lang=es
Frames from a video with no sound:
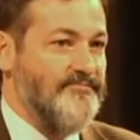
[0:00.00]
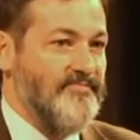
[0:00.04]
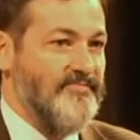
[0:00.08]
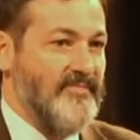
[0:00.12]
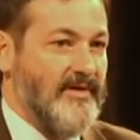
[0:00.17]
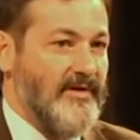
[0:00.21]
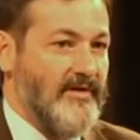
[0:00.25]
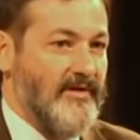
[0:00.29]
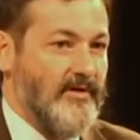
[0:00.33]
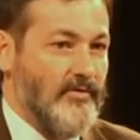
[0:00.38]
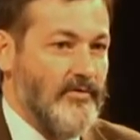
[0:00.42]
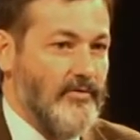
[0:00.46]

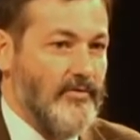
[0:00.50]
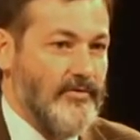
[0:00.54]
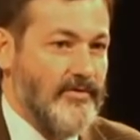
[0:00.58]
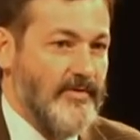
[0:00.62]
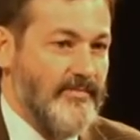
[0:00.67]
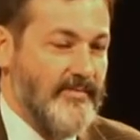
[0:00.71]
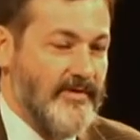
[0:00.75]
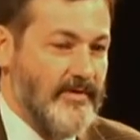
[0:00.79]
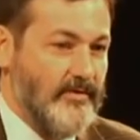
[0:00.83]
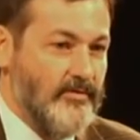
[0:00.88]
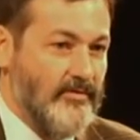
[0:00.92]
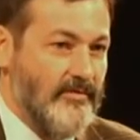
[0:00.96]
en el
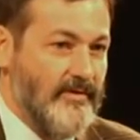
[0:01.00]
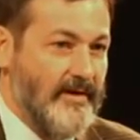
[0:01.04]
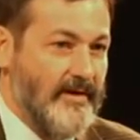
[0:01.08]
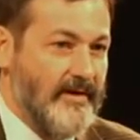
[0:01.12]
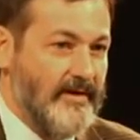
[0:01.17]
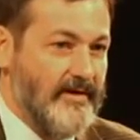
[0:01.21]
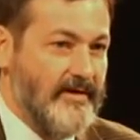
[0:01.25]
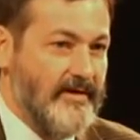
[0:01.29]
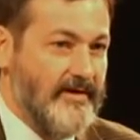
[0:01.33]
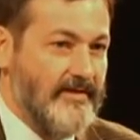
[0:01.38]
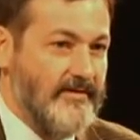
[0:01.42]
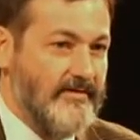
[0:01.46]
conocimiento de las
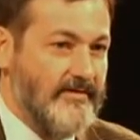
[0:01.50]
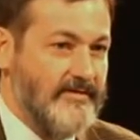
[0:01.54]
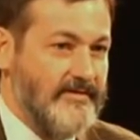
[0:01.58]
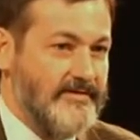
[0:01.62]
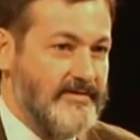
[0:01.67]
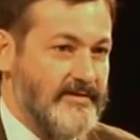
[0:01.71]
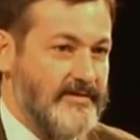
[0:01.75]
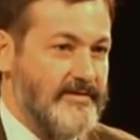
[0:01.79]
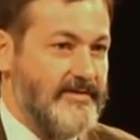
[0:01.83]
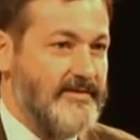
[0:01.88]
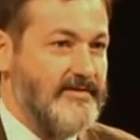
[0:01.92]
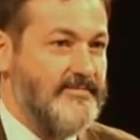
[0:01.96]

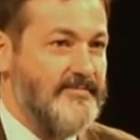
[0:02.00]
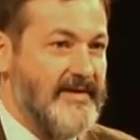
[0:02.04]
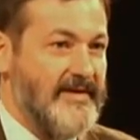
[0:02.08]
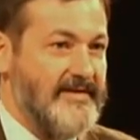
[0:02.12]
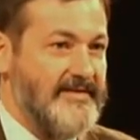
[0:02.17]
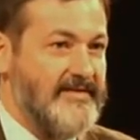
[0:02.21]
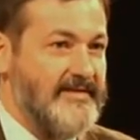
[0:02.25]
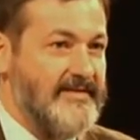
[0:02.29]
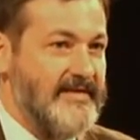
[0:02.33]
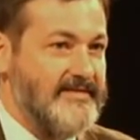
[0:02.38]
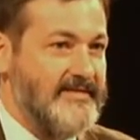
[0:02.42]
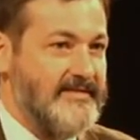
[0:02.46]
relaciones entre
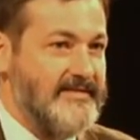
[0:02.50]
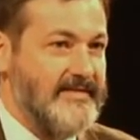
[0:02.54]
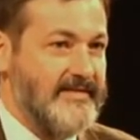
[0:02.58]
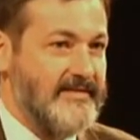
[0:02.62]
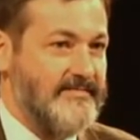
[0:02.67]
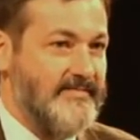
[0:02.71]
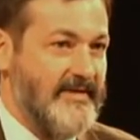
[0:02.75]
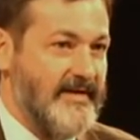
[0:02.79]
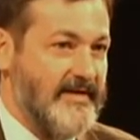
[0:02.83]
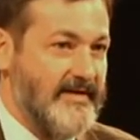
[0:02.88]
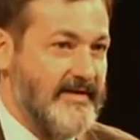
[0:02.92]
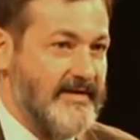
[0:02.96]
España y las
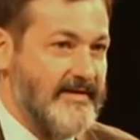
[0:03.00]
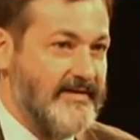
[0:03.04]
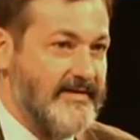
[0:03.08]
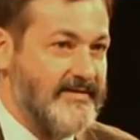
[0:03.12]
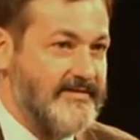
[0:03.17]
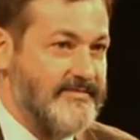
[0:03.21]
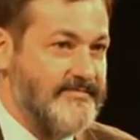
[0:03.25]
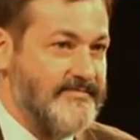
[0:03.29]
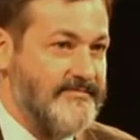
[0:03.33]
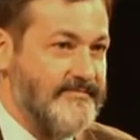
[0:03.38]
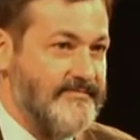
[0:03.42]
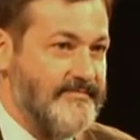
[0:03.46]
Islas
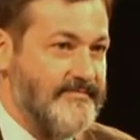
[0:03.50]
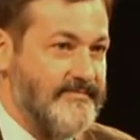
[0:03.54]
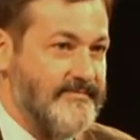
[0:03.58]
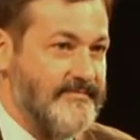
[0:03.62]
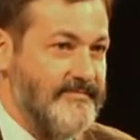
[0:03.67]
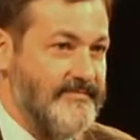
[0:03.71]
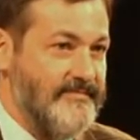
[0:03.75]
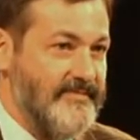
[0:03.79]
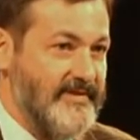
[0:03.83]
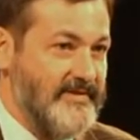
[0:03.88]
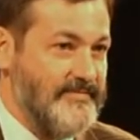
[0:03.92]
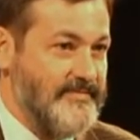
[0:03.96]
Marianas,
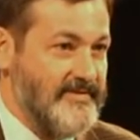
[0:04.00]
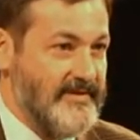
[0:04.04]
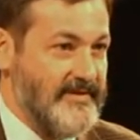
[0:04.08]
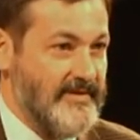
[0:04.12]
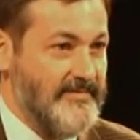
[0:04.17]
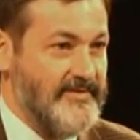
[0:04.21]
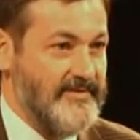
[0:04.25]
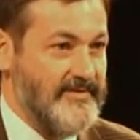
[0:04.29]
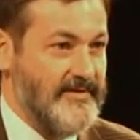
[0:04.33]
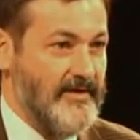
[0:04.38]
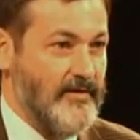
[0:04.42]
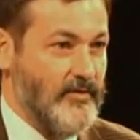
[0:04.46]

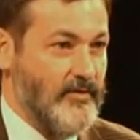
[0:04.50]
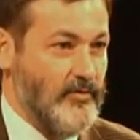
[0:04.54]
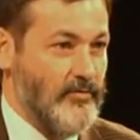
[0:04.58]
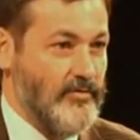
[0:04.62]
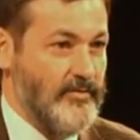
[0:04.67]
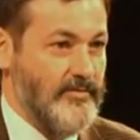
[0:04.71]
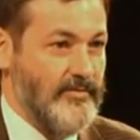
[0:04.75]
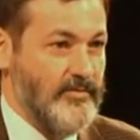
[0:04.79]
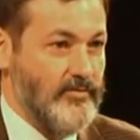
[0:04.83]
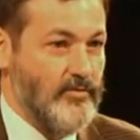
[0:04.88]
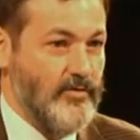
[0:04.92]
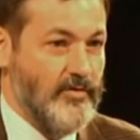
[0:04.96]
especialmente en el
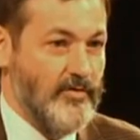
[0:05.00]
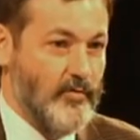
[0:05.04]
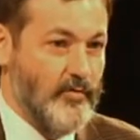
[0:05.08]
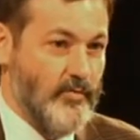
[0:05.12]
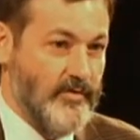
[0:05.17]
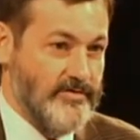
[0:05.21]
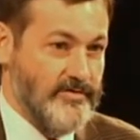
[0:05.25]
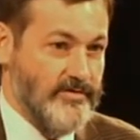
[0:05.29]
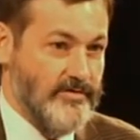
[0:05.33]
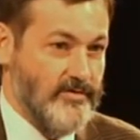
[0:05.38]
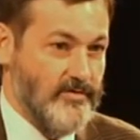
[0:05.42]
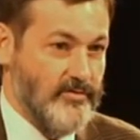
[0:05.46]
conocimiento
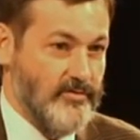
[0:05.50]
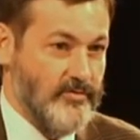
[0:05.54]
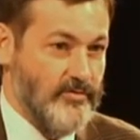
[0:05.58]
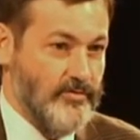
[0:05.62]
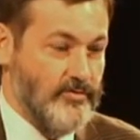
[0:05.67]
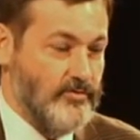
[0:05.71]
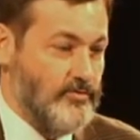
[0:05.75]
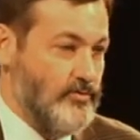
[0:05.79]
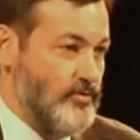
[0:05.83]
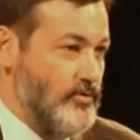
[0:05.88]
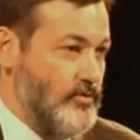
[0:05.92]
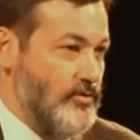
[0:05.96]
lingüístico.
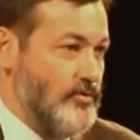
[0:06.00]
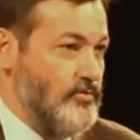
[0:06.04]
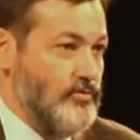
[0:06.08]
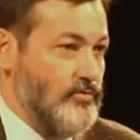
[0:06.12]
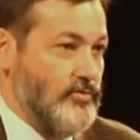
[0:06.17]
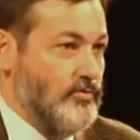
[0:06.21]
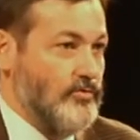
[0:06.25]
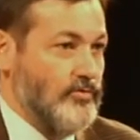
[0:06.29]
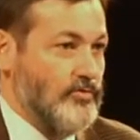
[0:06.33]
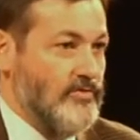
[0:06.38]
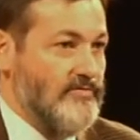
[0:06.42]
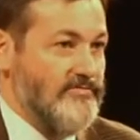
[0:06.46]
Yo soy
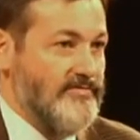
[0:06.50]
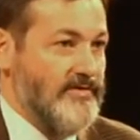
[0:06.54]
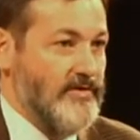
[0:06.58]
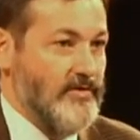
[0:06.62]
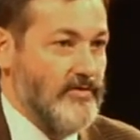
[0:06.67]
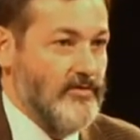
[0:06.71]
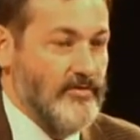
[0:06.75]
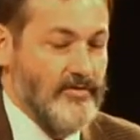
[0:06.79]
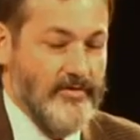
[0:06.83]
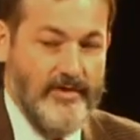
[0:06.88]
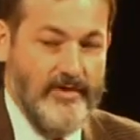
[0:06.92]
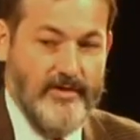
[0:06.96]
doctor en
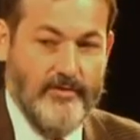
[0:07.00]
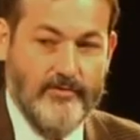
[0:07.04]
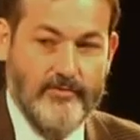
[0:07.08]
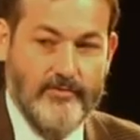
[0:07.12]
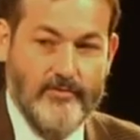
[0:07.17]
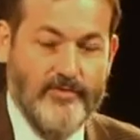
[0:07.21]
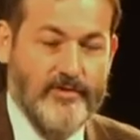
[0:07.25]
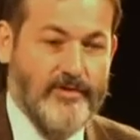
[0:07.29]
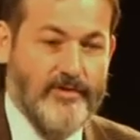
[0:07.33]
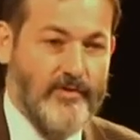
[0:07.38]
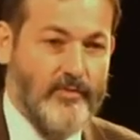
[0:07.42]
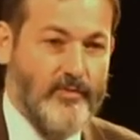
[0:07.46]
filología,
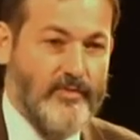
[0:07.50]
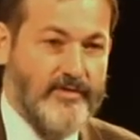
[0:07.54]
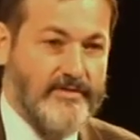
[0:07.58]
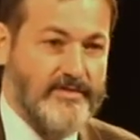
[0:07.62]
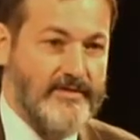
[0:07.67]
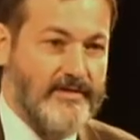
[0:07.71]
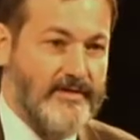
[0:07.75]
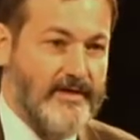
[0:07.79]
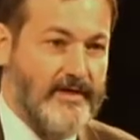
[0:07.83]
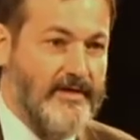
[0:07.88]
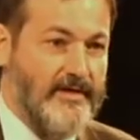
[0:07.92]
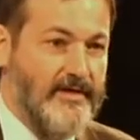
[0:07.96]
doctor en
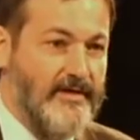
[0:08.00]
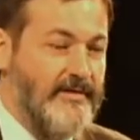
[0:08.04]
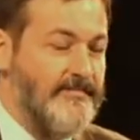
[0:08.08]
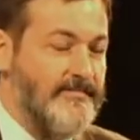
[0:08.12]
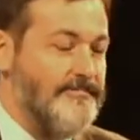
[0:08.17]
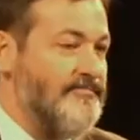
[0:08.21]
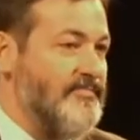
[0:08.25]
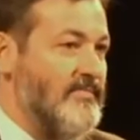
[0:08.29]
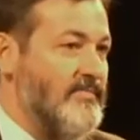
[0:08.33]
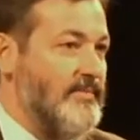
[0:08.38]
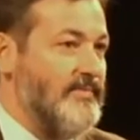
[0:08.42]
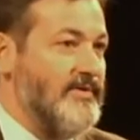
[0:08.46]
lingüística,
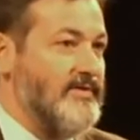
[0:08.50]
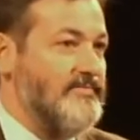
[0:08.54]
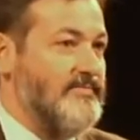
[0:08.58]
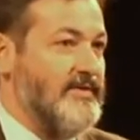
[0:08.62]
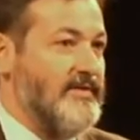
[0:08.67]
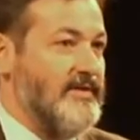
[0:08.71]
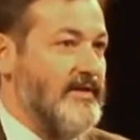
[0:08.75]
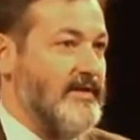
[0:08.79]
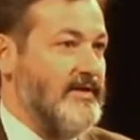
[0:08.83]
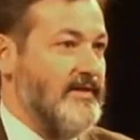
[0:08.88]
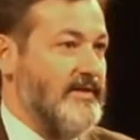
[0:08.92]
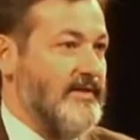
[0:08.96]
y me he
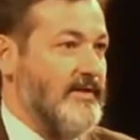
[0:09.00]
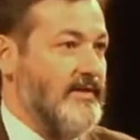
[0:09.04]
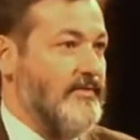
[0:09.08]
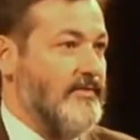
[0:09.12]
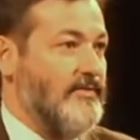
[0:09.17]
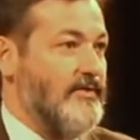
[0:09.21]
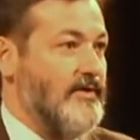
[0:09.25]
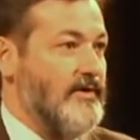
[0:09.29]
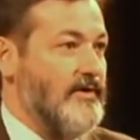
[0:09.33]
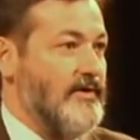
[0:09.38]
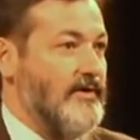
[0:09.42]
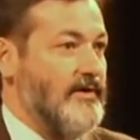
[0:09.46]

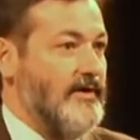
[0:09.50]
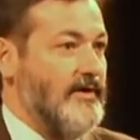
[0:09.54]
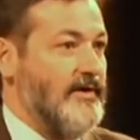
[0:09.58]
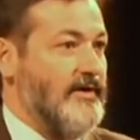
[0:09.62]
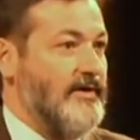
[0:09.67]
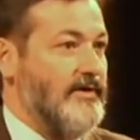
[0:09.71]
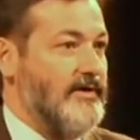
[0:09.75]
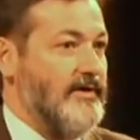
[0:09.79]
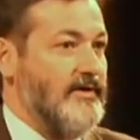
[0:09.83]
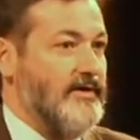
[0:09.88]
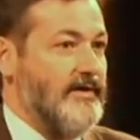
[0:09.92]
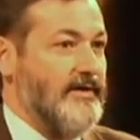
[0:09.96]
especializado
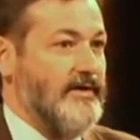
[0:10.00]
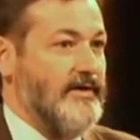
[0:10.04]
en